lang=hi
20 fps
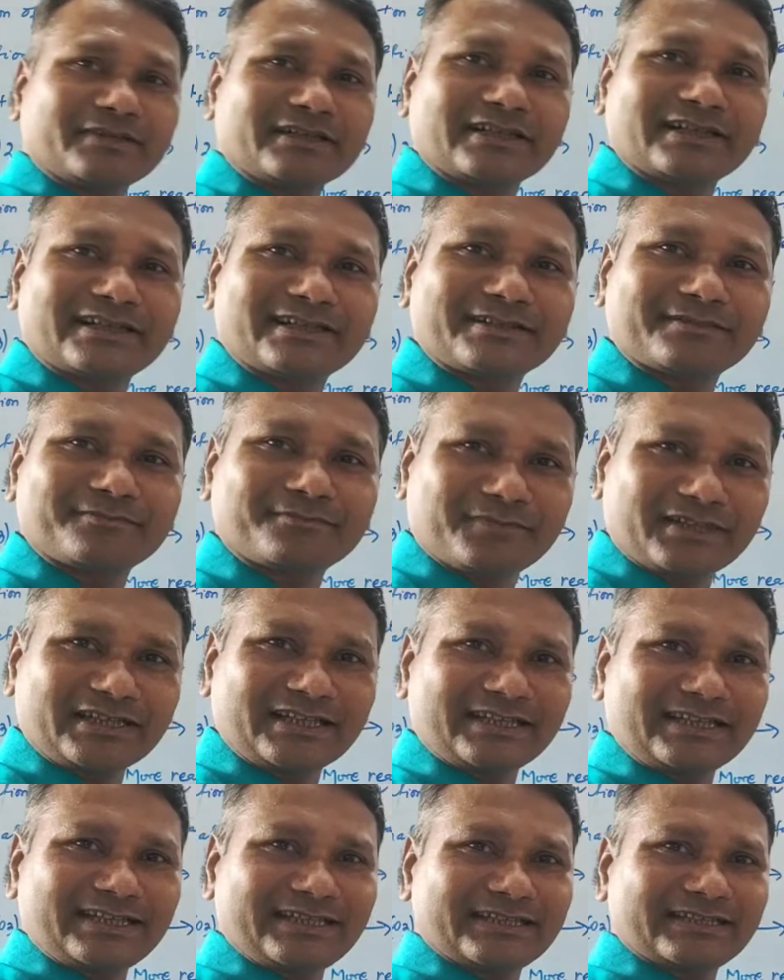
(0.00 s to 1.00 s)
बना
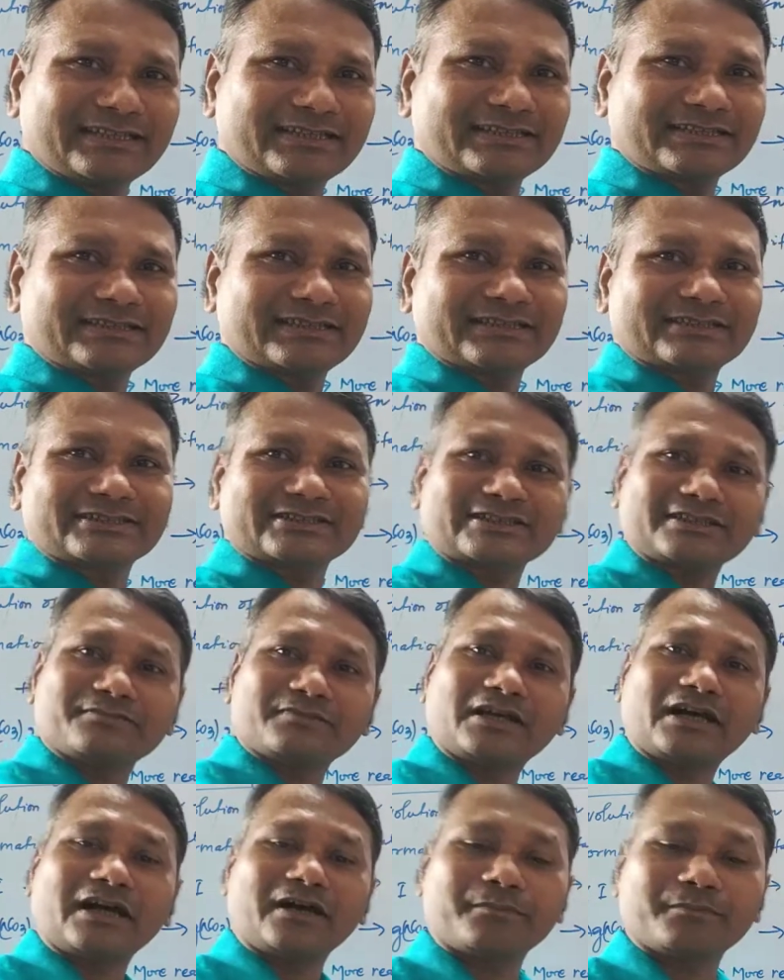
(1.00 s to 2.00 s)
बना ना ये
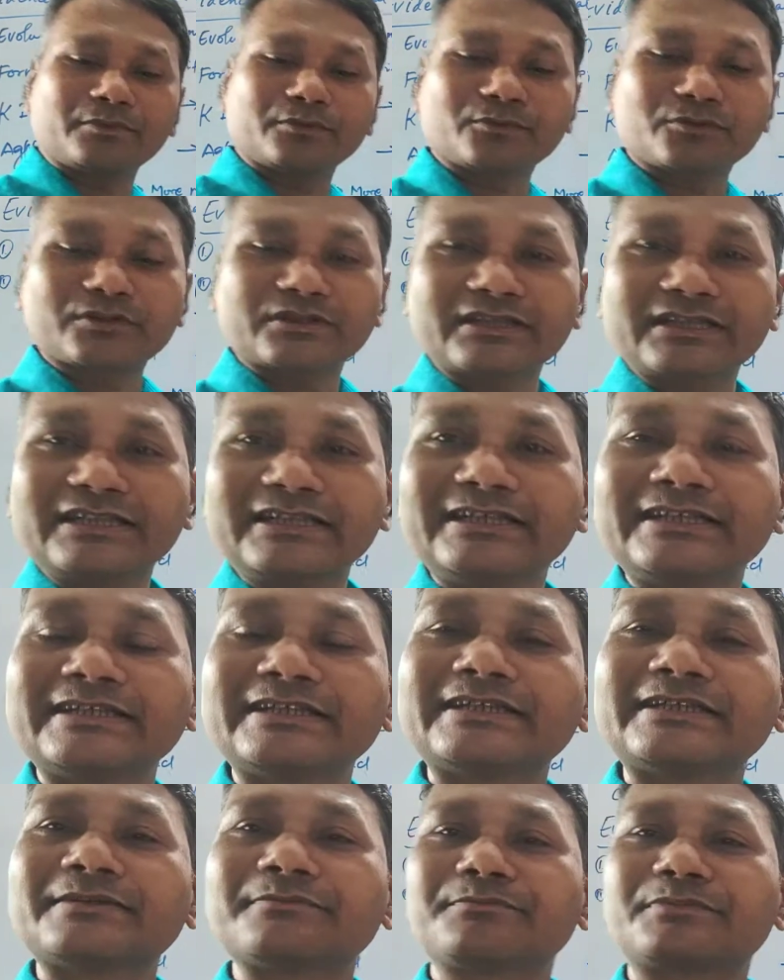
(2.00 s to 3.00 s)
सब आप लोगों ने
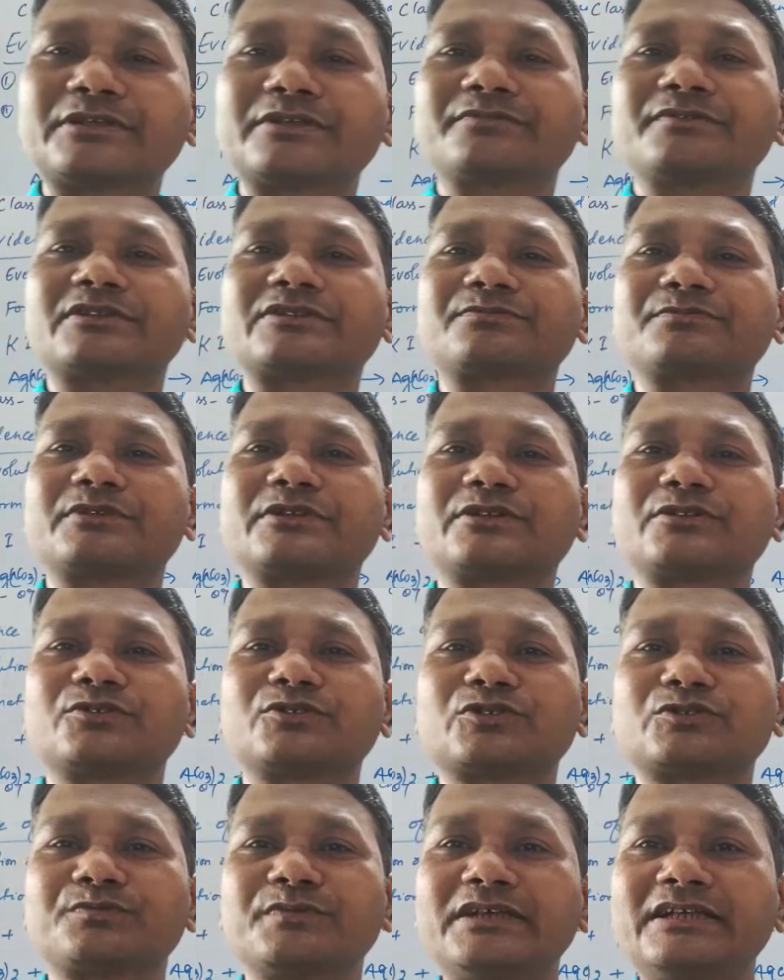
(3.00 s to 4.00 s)
प्रीवियस
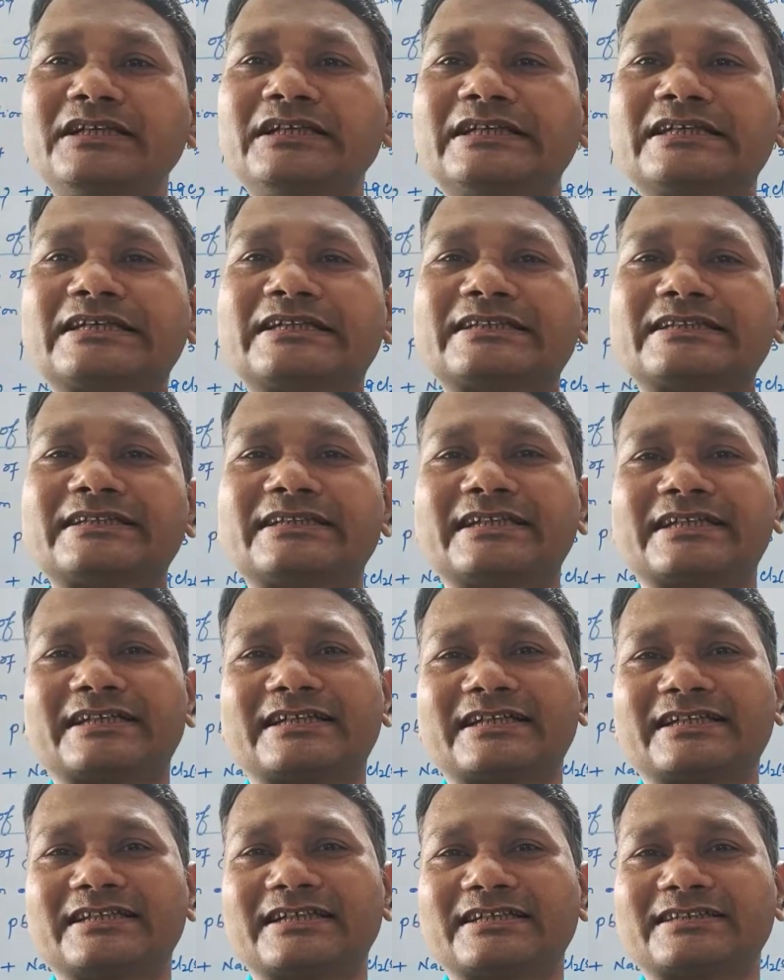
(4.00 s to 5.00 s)
वीडियोस में
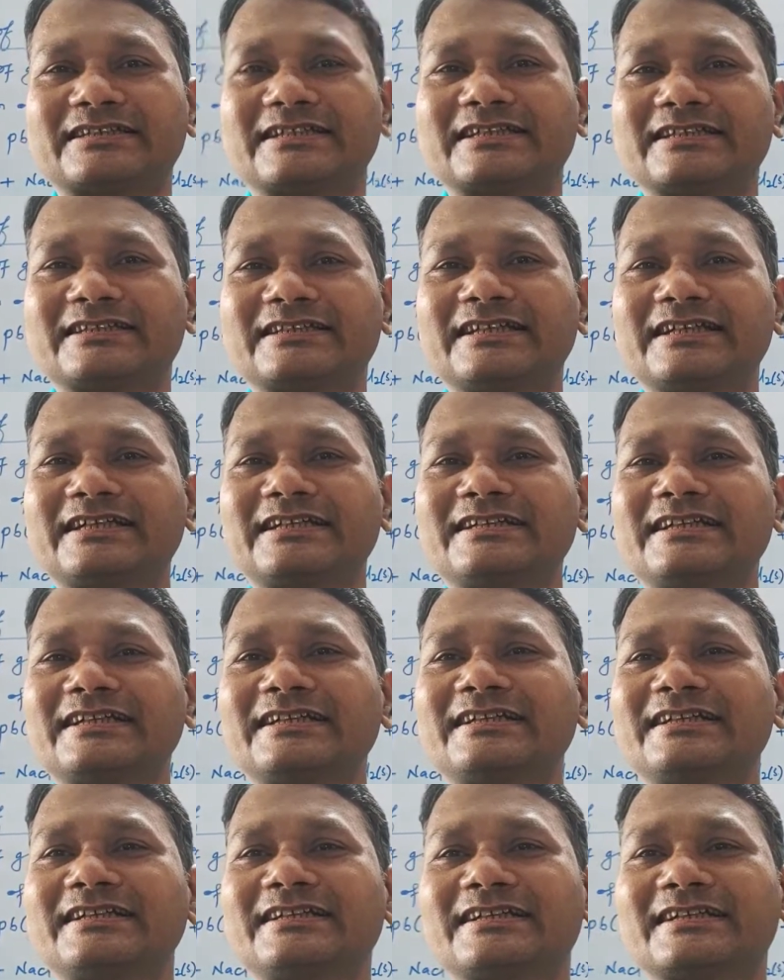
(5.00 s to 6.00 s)
देख लिया था देखा था
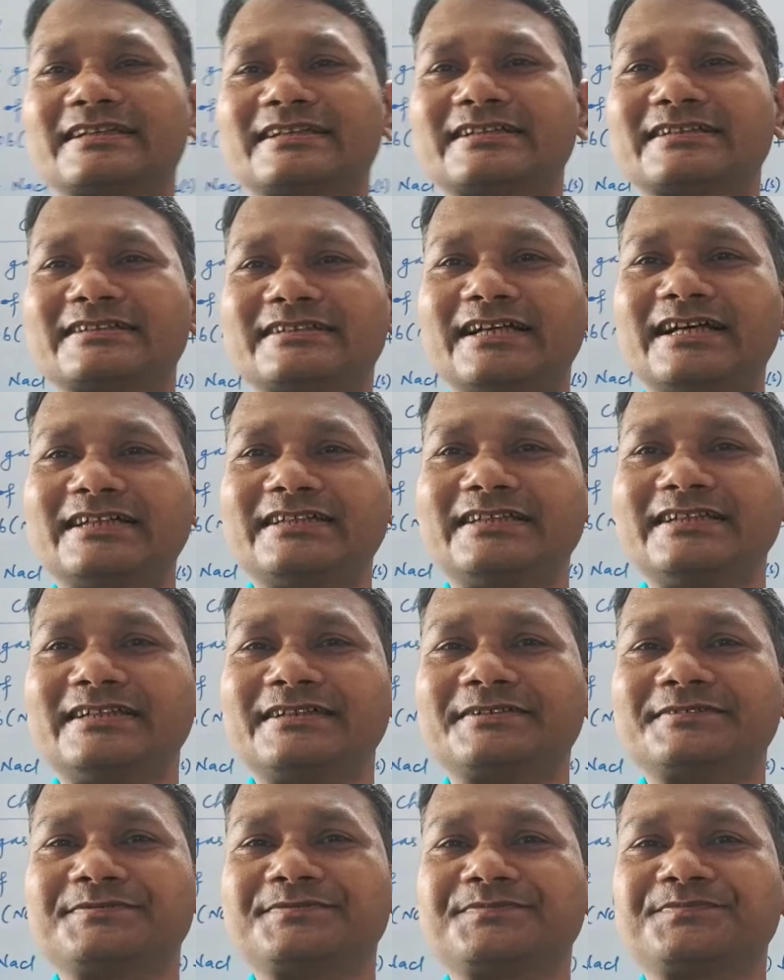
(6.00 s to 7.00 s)
कि नहीं है याद है
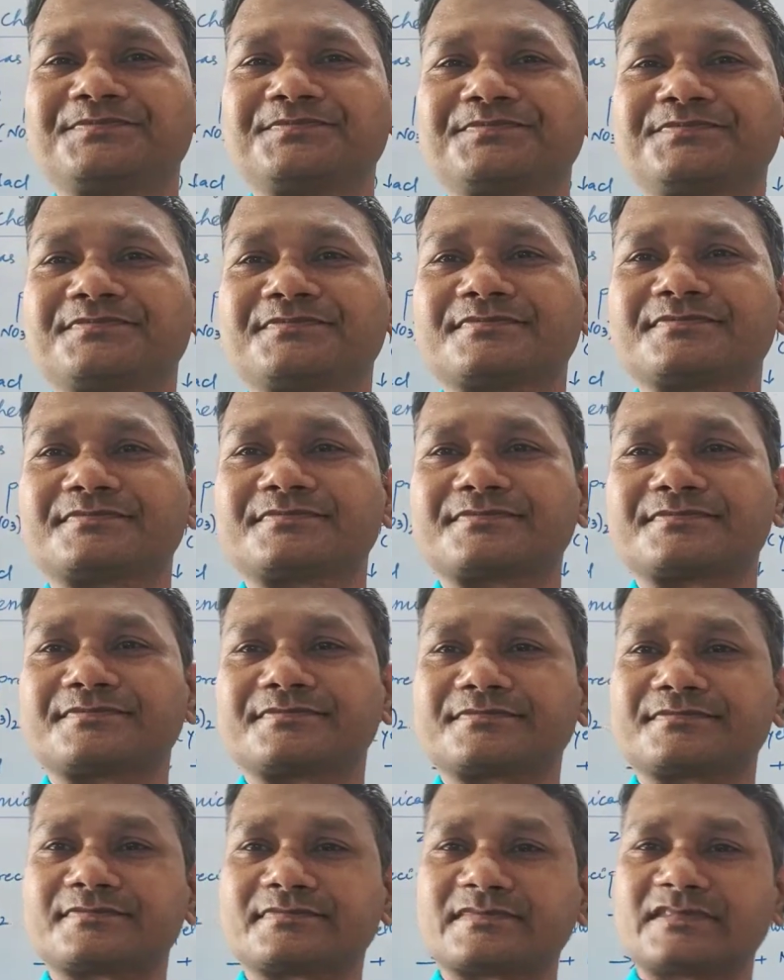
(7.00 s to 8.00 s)

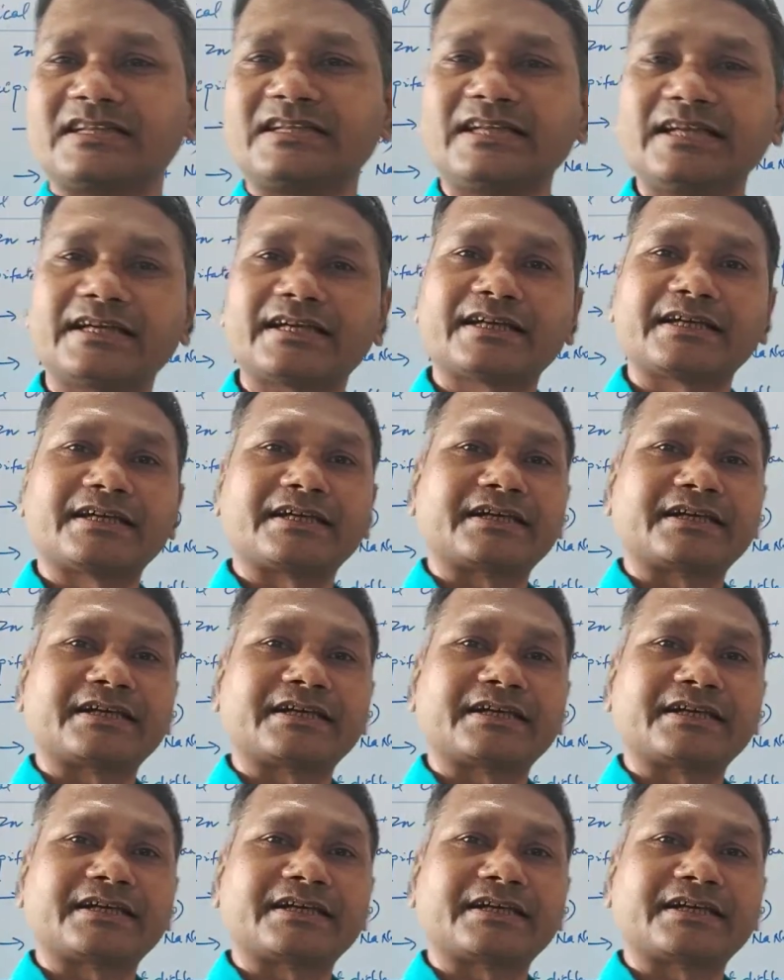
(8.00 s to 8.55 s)
ठीक है